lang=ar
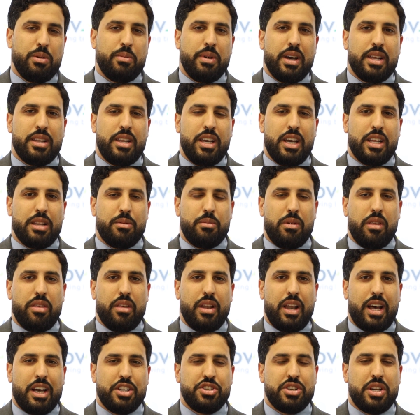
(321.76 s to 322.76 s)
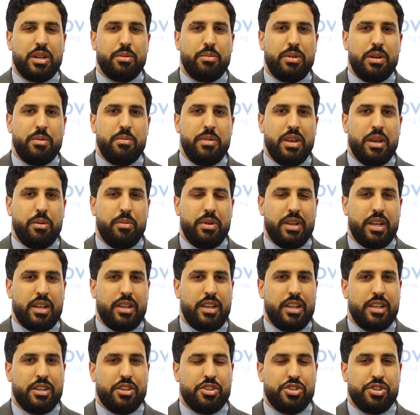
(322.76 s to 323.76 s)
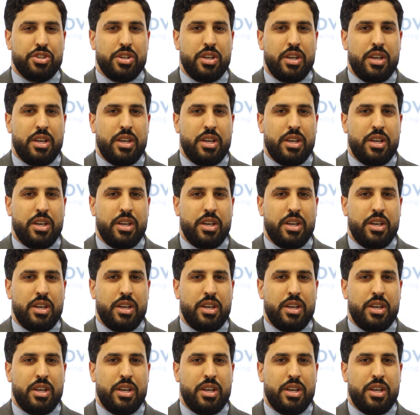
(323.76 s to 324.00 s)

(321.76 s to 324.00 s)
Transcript: المهدية تمثل 10% من الناتج